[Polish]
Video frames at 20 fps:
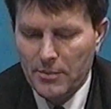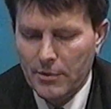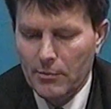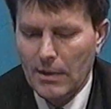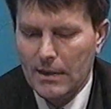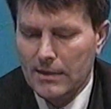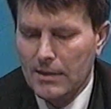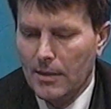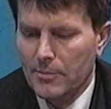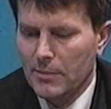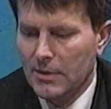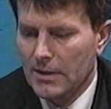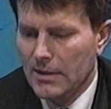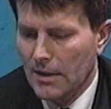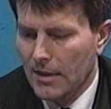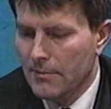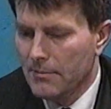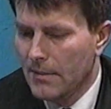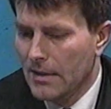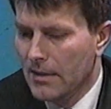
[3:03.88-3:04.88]
była tam i
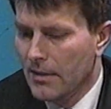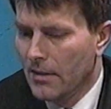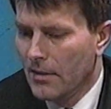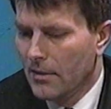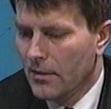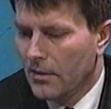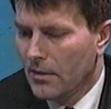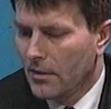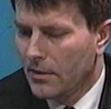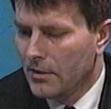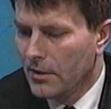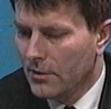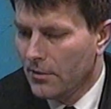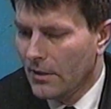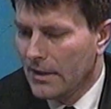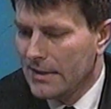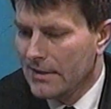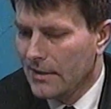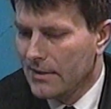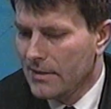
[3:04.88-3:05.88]
tam. Gdy to
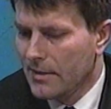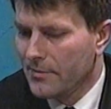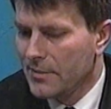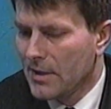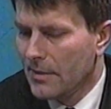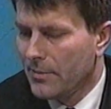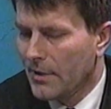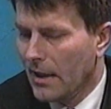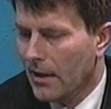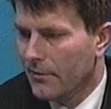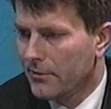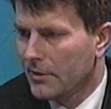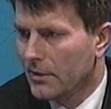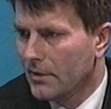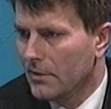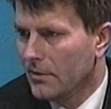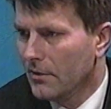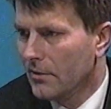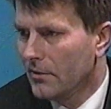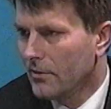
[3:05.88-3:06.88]
jest następca prawny,